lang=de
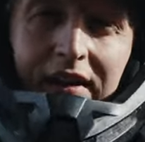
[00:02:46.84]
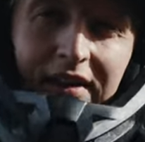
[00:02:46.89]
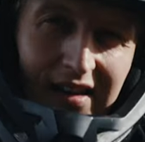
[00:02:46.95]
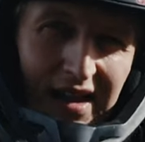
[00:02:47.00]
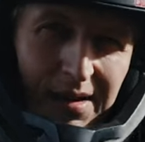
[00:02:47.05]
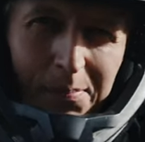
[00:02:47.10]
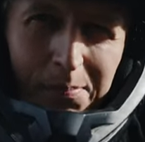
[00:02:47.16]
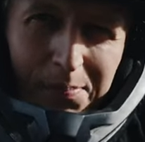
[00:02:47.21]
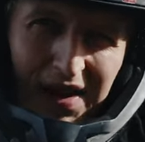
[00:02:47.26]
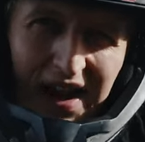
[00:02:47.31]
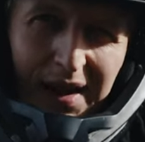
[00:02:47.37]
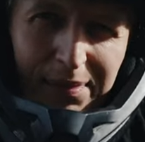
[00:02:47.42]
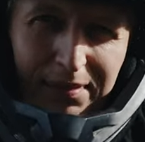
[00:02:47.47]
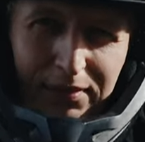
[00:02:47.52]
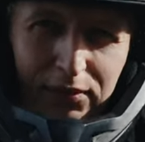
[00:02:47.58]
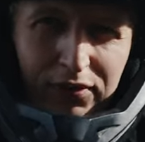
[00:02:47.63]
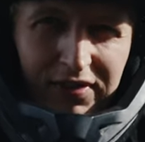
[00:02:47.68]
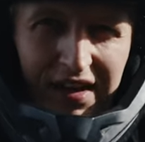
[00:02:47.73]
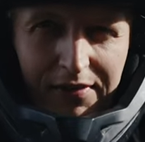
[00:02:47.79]
dann
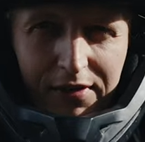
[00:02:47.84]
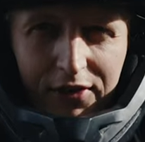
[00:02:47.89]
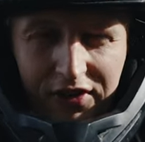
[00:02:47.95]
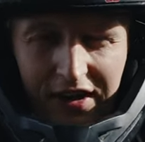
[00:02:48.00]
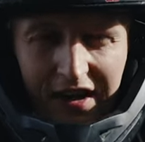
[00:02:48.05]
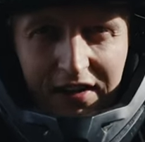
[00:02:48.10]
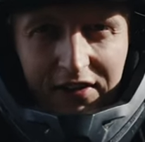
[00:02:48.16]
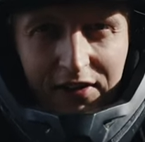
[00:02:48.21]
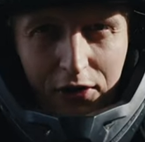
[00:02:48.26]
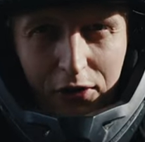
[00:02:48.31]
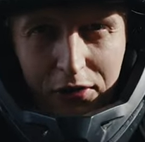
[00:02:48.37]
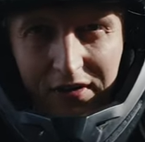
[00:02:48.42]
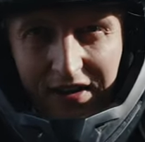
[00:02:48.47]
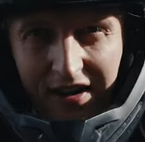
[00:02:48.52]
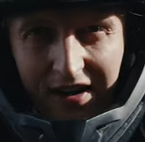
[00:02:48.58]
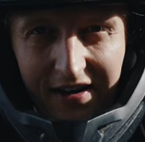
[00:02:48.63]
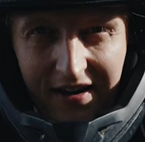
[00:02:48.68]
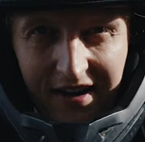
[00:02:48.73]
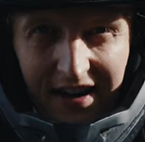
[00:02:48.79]
bleibst du sehr wahrscheinlich auch
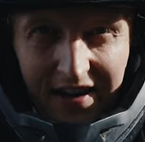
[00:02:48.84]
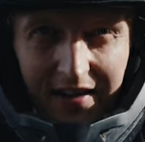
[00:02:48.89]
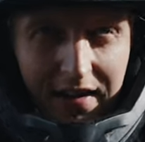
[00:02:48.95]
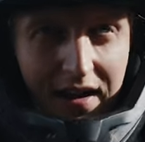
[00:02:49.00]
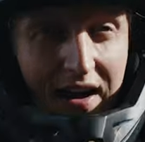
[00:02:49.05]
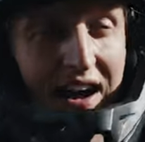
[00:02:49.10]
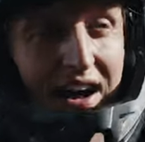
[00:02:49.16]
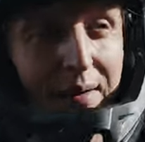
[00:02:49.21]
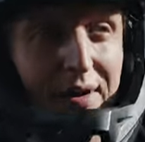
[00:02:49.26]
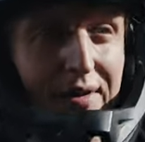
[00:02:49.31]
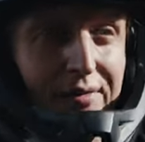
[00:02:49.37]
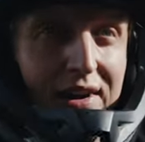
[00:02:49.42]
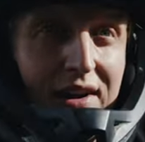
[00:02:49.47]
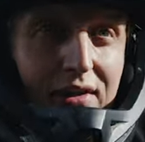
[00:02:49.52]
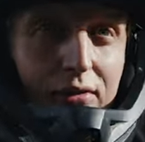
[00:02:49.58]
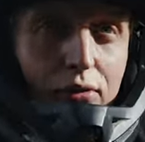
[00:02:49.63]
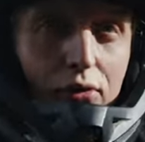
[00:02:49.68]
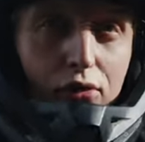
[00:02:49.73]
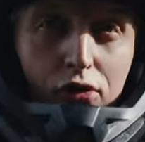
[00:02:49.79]
daran hängen. Aber wenn du